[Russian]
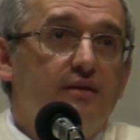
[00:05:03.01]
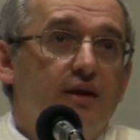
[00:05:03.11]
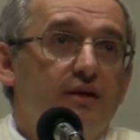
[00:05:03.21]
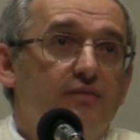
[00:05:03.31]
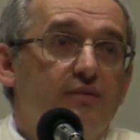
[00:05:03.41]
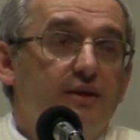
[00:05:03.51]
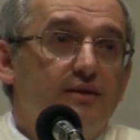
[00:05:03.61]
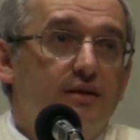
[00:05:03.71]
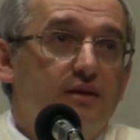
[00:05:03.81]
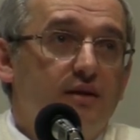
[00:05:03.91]
они
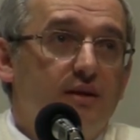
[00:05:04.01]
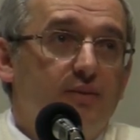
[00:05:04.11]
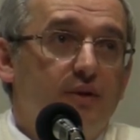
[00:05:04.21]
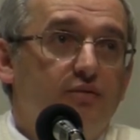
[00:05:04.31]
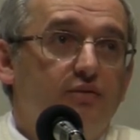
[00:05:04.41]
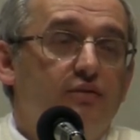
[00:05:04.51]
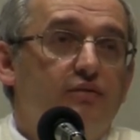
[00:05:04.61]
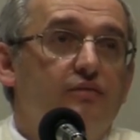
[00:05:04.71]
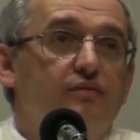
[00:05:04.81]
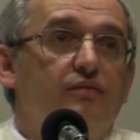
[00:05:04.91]
вместе иногда
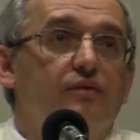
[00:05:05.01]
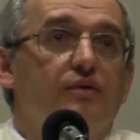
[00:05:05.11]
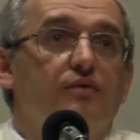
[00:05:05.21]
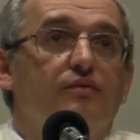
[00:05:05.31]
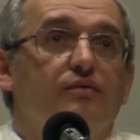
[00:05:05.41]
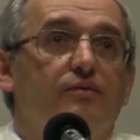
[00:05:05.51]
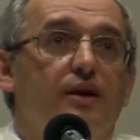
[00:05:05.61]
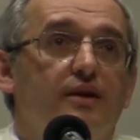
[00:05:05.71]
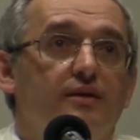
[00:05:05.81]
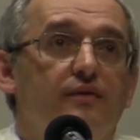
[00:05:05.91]
поют э,
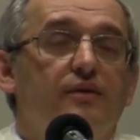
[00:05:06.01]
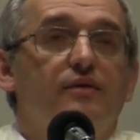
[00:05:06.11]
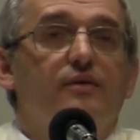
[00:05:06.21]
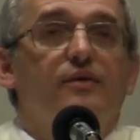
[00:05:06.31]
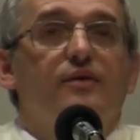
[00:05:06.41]
молитвы.